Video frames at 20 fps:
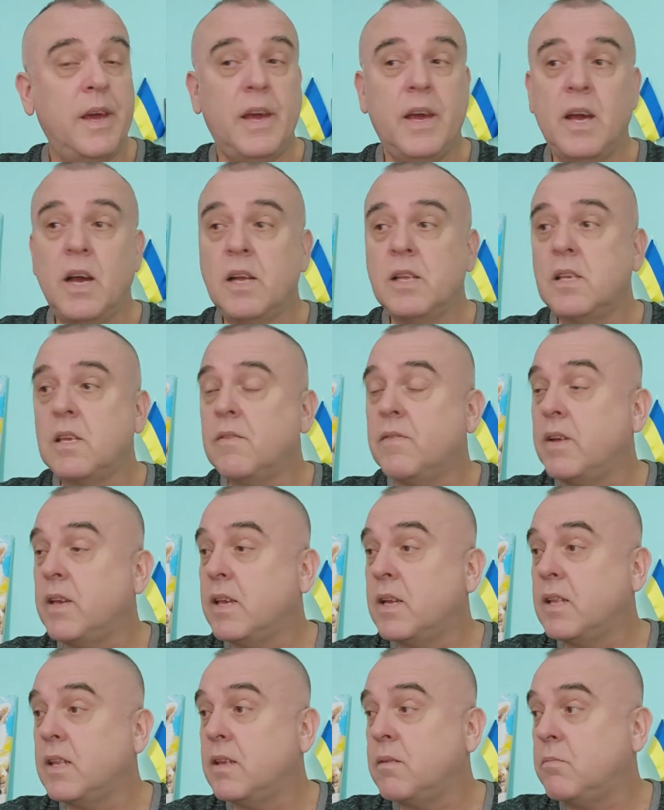
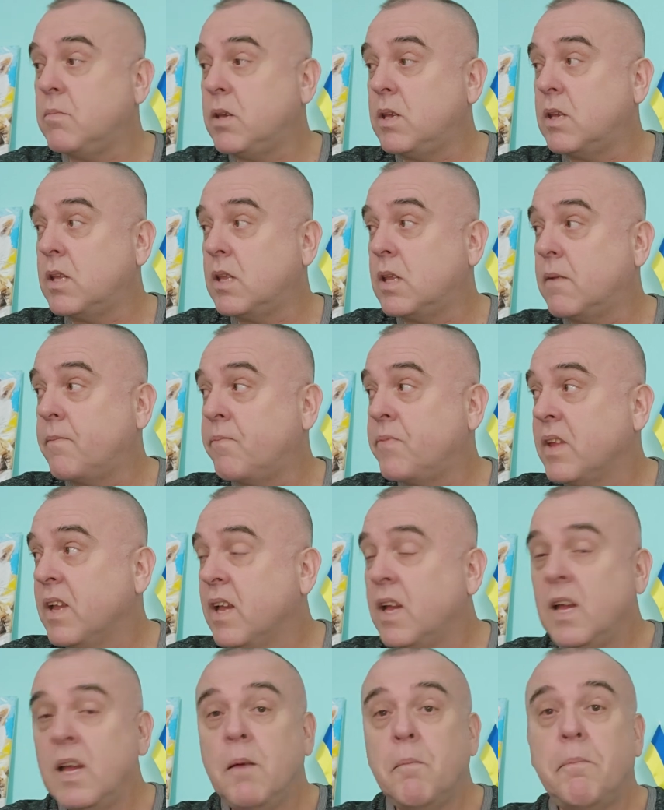антивоенный митинг.
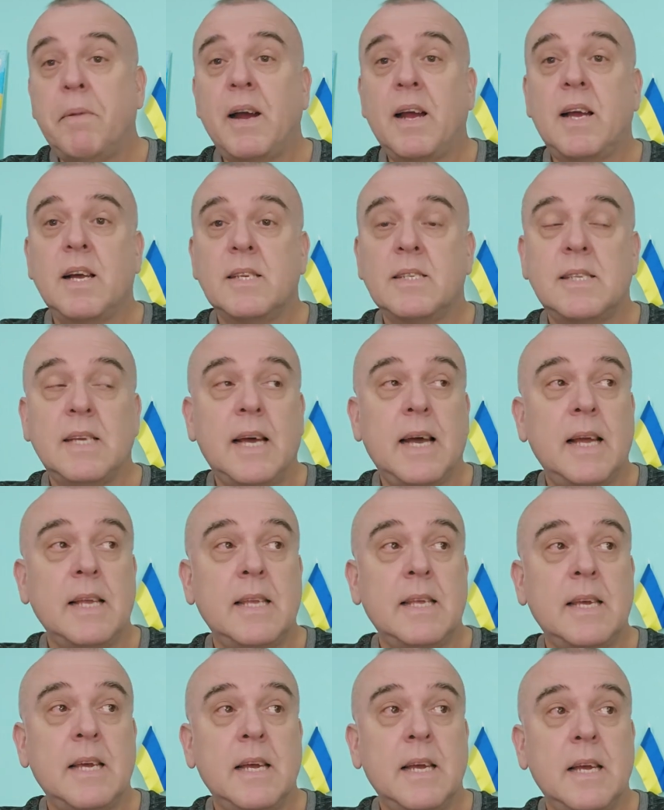
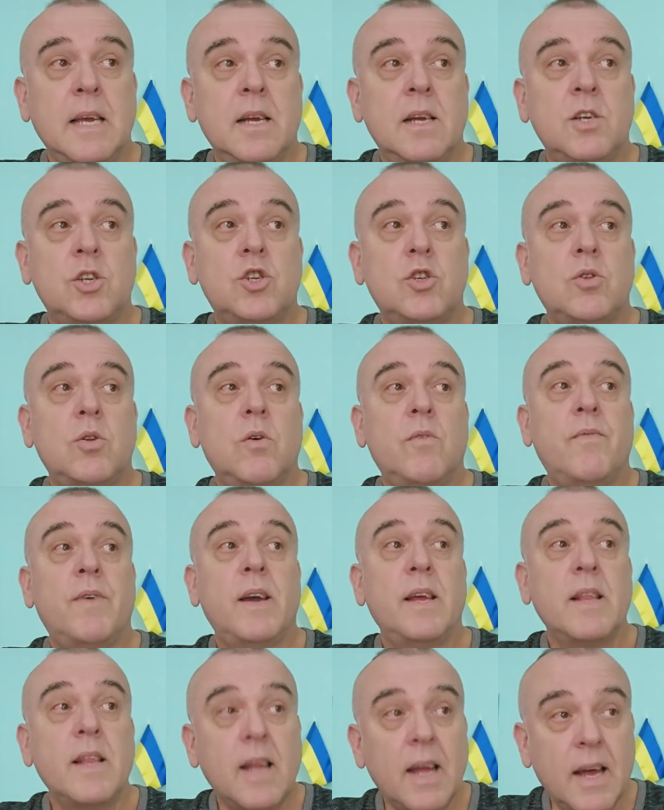Показать что
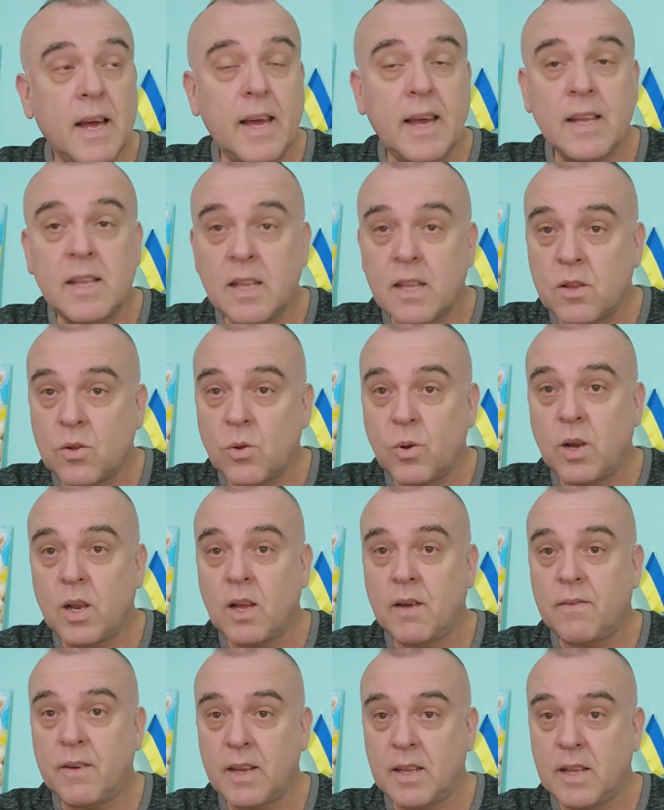война – это
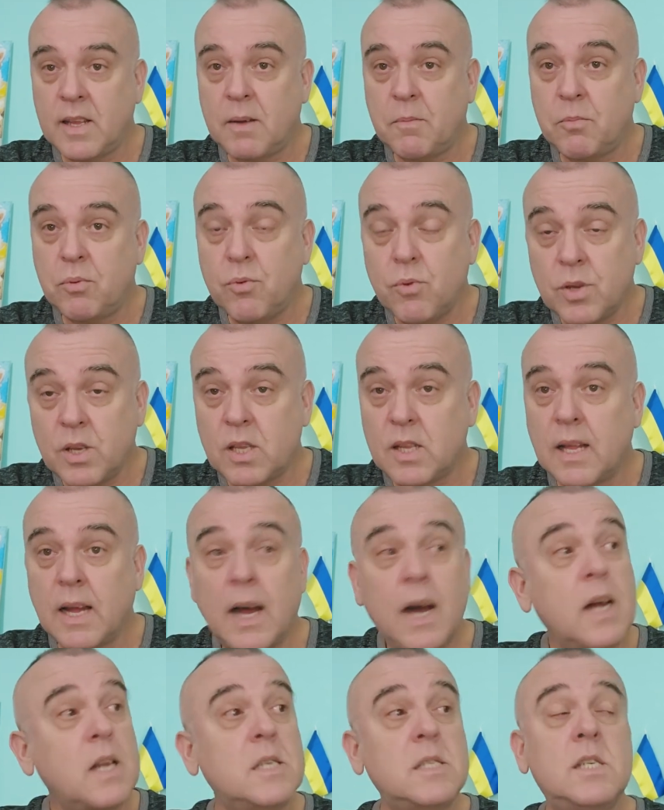только война Путина,
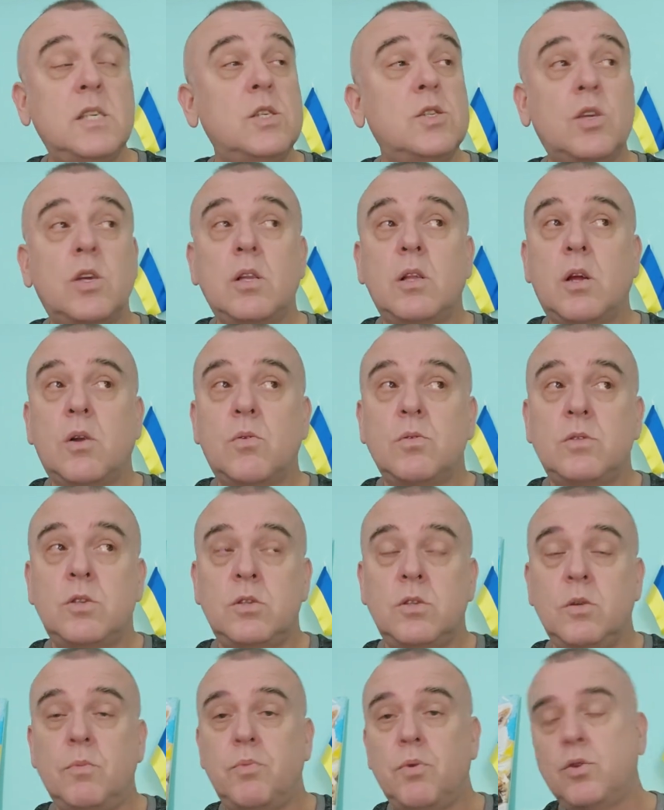а российский народ
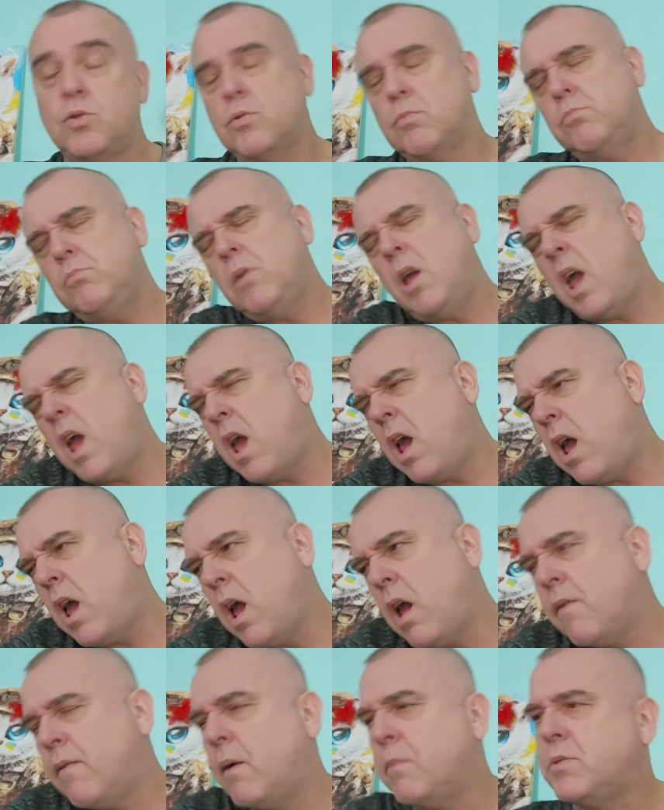здесь ни при чем.
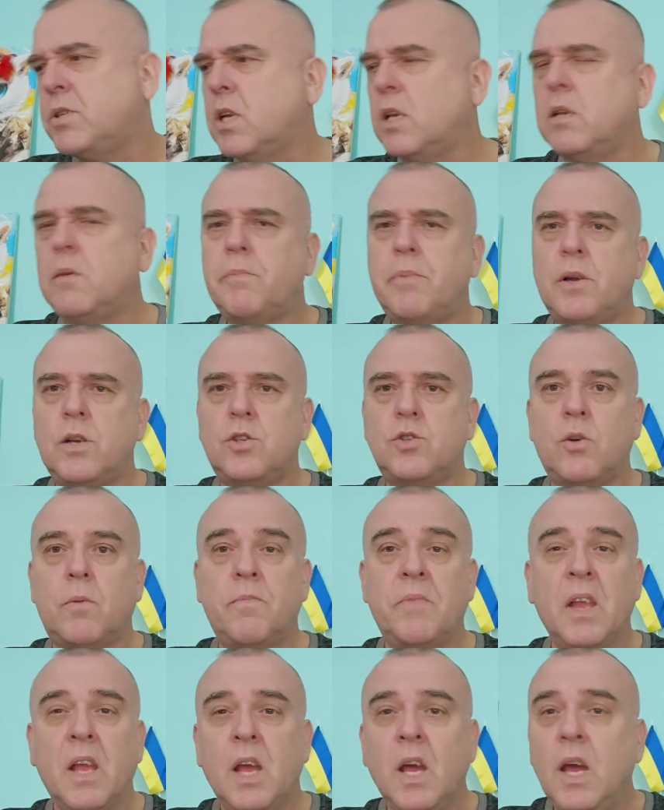Не, вообще ни при
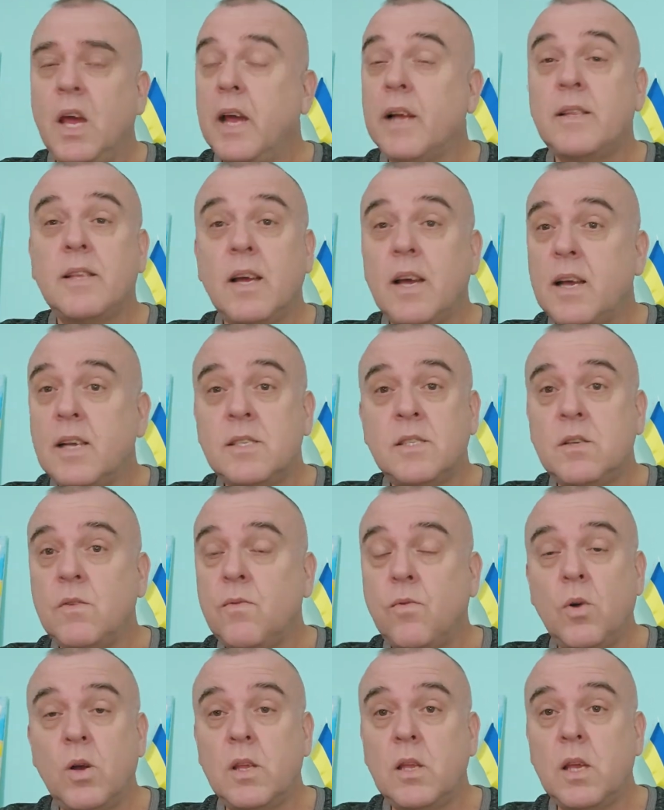чем. Это
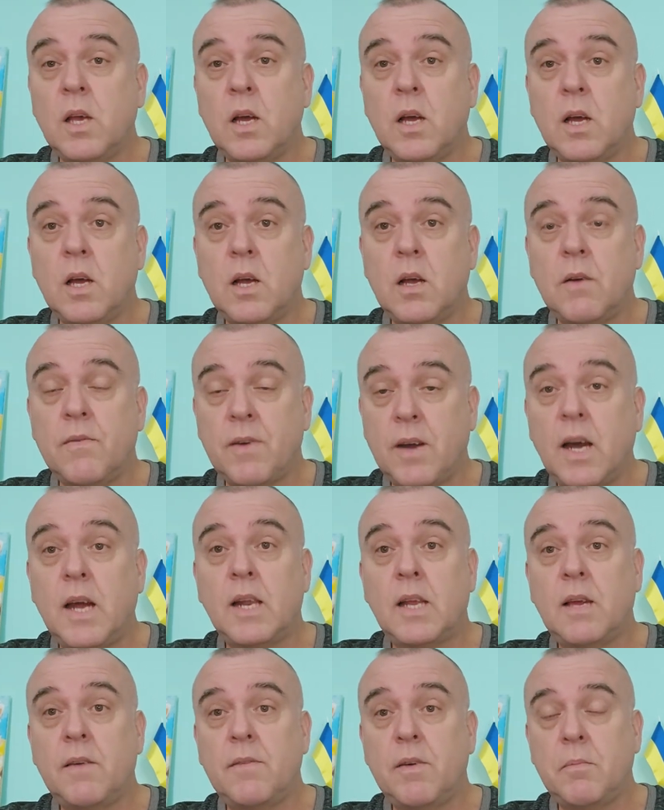сегодня в
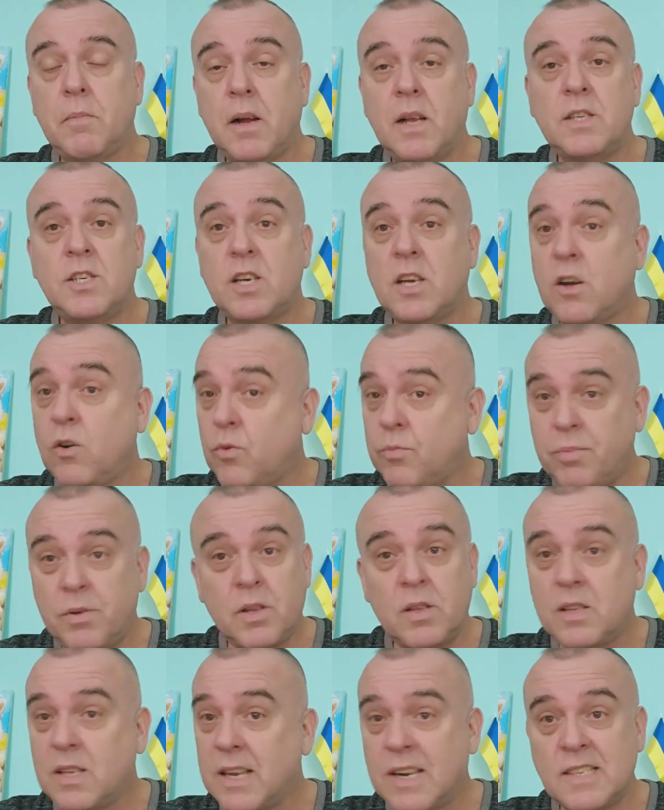Харькове мальчика
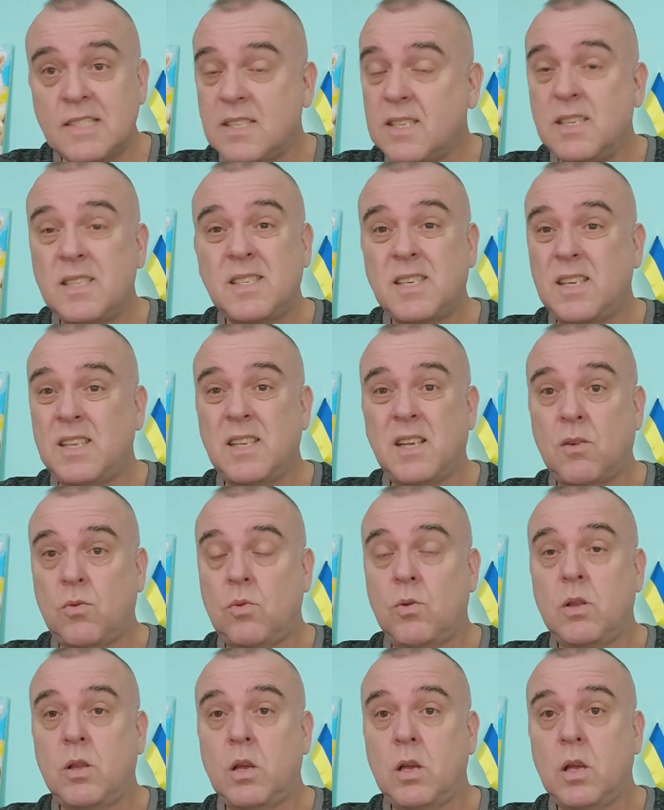убил не российский
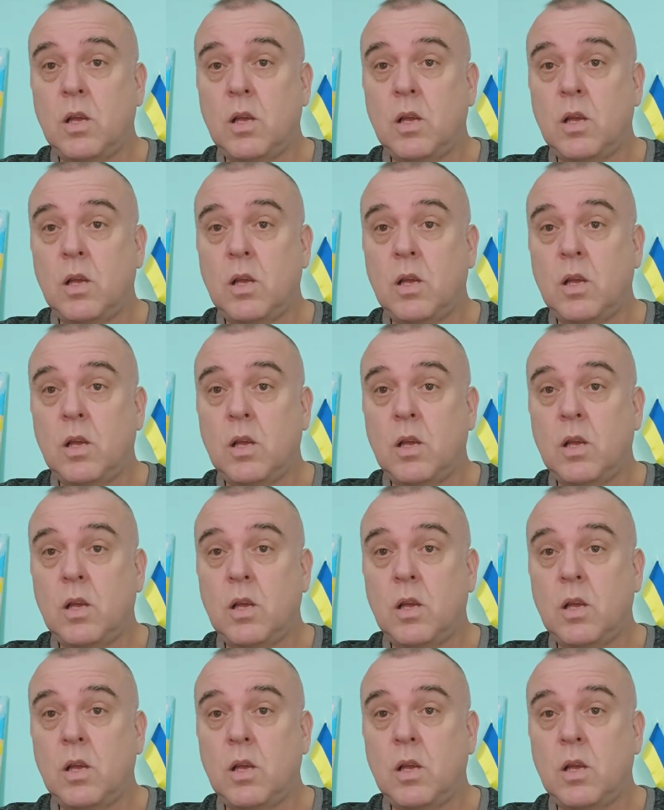народ,